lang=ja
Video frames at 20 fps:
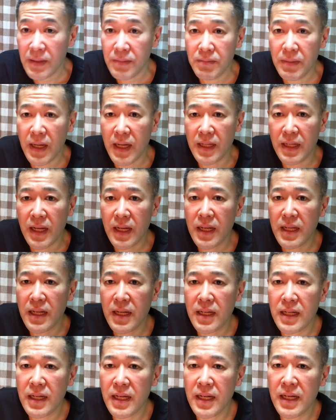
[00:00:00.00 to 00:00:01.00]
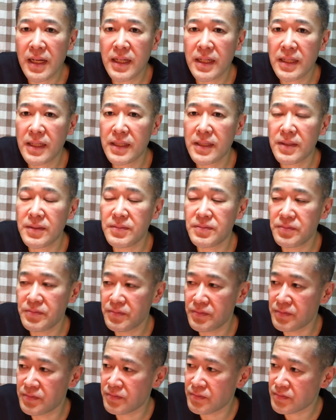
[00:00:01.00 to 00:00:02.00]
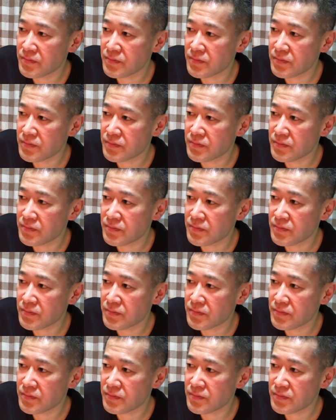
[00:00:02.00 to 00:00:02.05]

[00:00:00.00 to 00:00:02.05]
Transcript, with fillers: まあなかなか、うん、